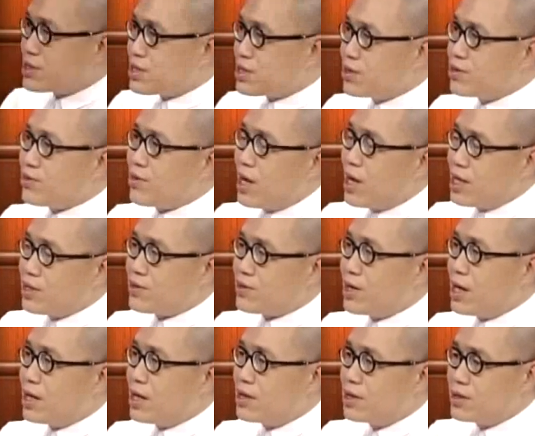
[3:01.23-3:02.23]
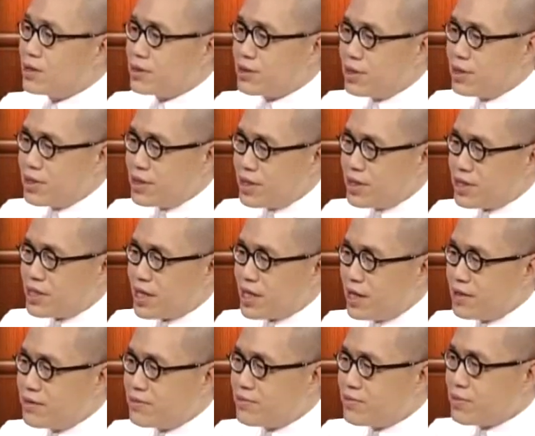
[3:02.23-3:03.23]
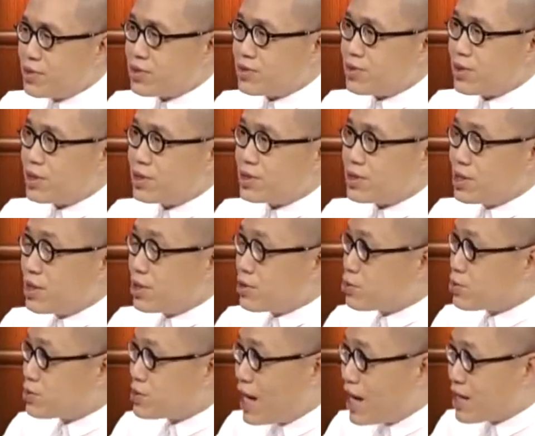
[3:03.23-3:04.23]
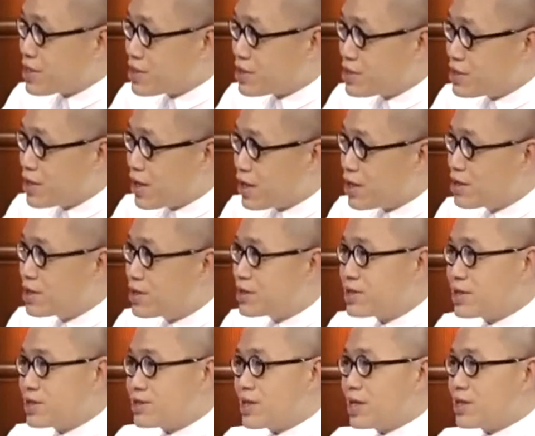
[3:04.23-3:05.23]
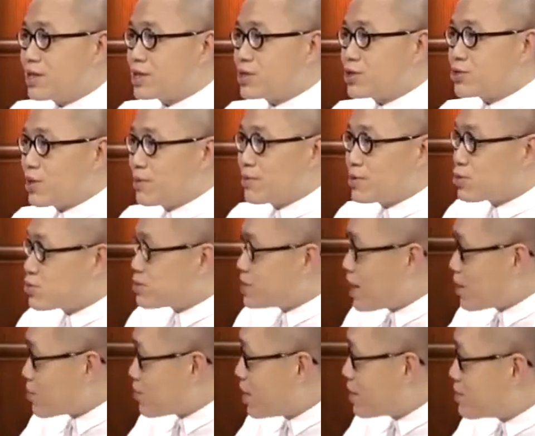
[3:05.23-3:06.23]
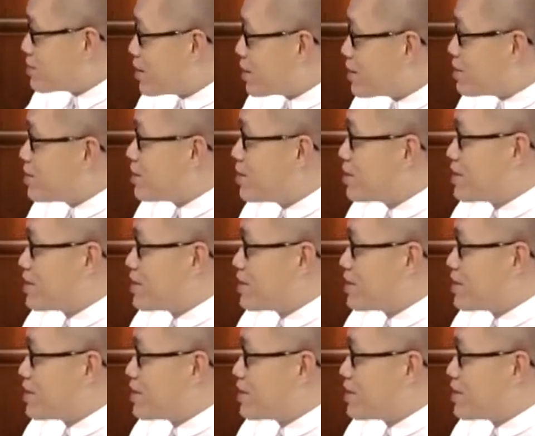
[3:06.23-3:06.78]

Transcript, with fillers: 这个清华的话，你以前比如说是要出大师的，现在呢是专门出大官的，